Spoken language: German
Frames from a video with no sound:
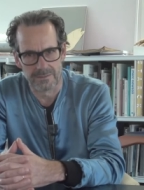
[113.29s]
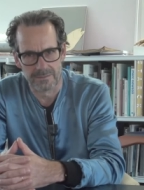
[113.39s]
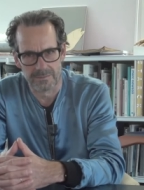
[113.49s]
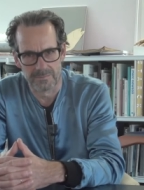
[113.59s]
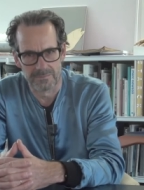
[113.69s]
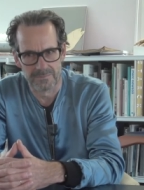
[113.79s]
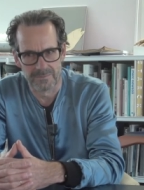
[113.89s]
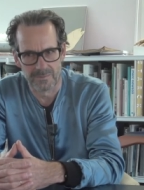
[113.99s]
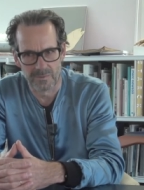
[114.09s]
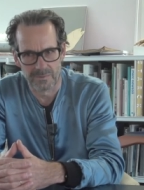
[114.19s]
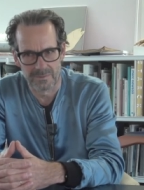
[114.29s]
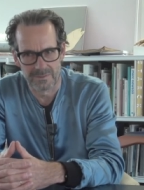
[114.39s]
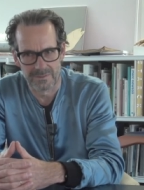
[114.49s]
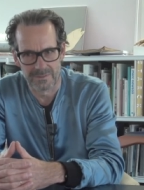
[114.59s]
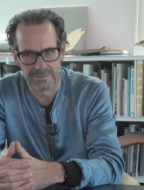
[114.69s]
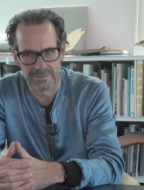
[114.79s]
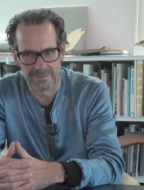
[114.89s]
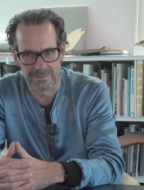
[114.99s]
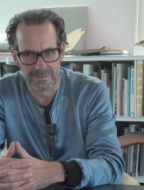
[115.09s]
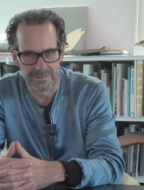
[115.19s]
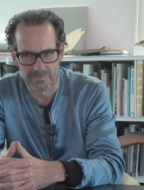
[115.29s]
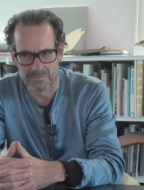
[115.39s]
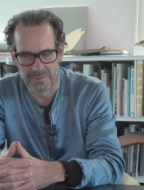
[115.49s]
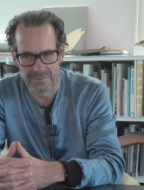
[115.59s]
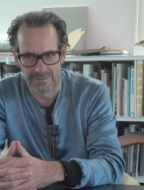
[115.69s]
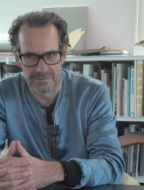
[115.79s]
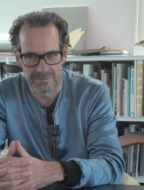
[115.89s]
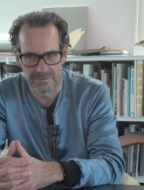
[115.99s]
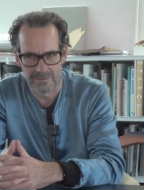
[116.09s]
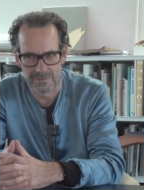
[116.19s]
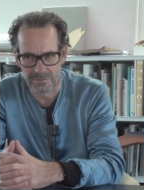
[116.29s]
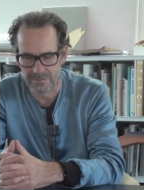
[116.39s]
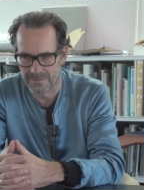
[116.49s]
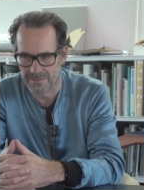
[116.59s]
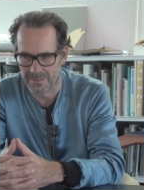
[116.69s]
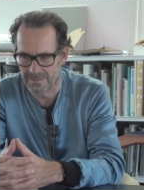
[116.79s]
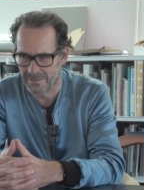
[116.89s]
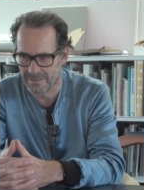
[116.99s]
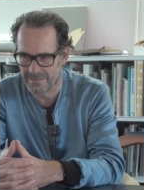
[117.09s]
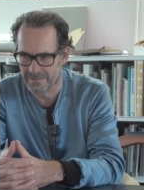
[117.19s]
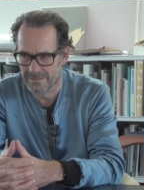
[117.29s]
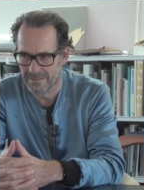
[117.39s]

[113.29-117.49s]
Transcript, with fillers: Ähm, und äh, ich bin natürlich sozusagen der,